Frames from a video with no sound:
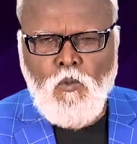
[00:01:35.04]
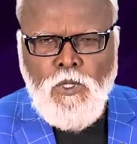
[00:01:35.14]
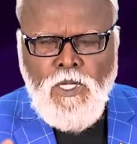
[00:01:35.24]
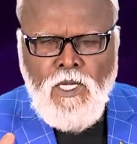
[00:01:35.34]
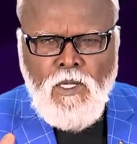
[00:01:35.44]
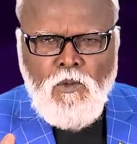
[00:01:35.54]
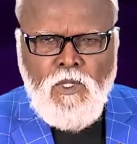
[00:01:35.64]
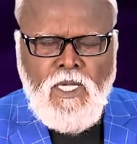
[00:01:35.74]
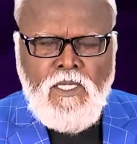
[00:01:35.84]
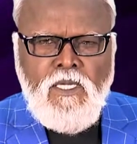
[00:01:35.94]
ஒரே
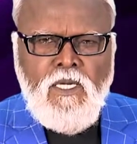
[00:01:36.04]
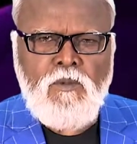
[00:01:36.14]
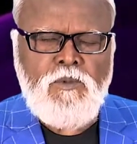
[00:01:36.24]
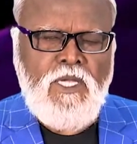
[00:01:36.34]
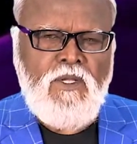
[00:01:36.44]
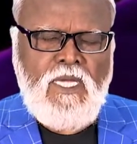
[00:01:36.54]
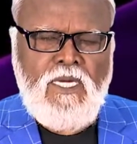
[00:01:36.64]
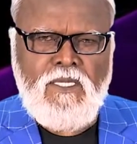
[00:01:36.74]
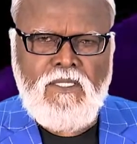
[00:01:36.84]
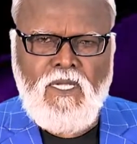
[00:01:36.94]
ஒரு அதிகாரம்
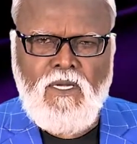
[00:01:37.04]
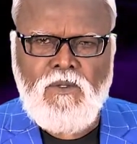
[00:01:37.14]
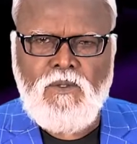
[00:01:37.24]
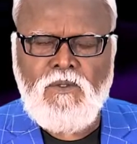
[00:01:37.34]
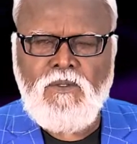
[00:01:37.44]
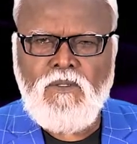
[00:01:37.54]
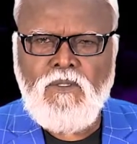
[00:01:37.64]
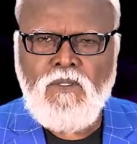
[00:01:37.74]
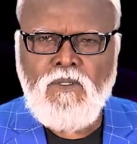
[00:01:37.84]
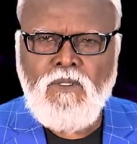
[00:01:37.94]
உடையதாக இருந்தாலும்
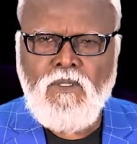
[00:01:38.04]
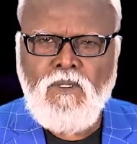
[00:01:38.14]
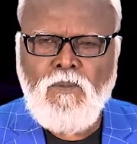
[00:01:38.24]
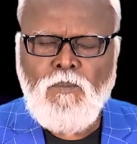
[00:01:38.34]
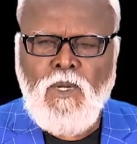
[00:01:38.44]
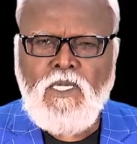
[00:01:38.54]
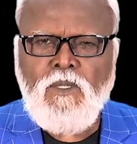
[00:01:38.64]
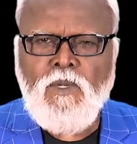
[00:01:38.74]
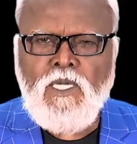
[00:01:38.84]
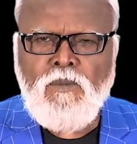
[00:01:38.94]

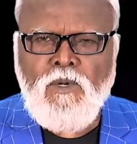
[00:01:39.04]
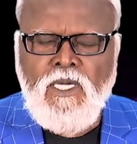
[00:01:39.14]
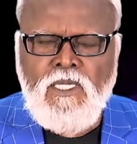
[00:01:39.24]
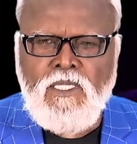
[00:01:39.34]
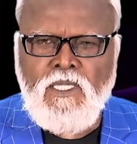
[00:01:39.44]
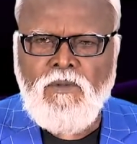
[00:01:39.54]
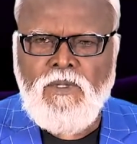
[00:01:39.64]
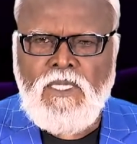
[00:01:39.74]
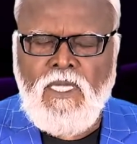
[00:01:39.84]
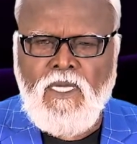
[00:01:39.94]
பக்கம் பக்கமாக எழுத
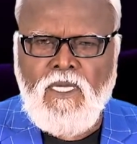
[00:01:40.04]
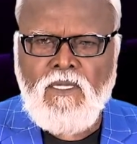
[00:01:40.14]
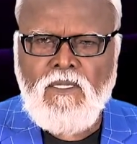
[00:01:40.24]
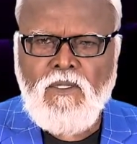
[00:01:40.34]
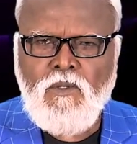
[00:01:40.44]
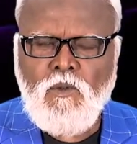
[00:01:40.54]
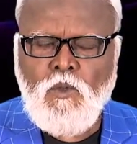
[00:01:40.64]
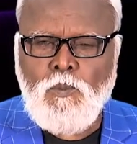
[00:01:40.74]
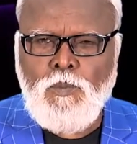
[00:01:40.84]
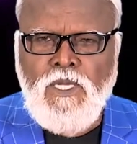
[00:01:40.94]
வேண்டிய
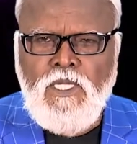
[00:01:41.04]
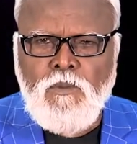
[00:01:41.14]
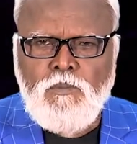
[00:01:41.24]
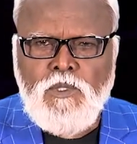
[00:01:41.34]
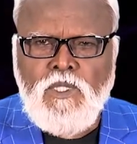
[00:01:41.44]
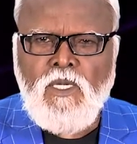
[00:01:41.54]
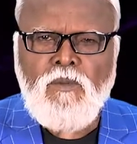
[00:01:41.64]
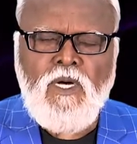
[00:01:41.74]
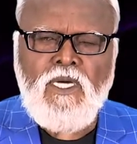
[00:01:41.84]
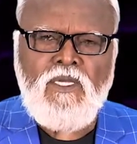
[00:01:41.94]
ஒரு பெரிய
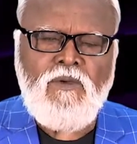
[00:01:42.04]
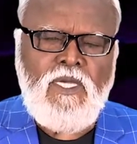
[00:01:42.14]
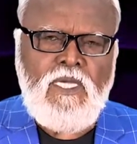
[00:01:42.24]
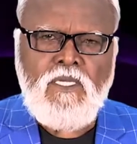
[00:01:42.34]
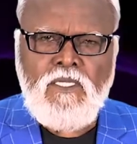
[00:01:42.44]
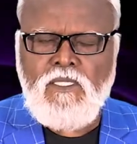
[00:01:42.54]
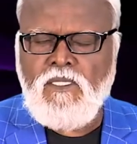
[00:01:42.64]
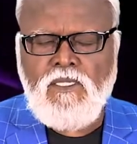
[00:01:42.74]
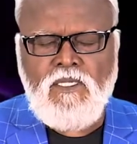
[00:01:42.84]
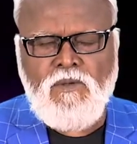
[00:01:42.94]
புத்தகமாகவே இது
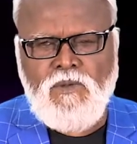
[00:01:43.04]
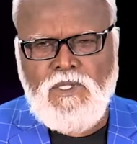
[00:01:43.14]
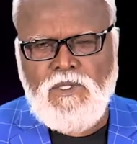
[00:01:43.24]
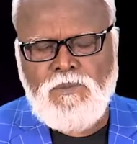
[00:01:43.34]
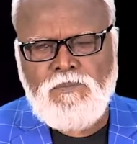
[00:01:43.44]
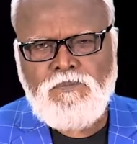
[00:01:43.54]
இருக்க வேண்டும்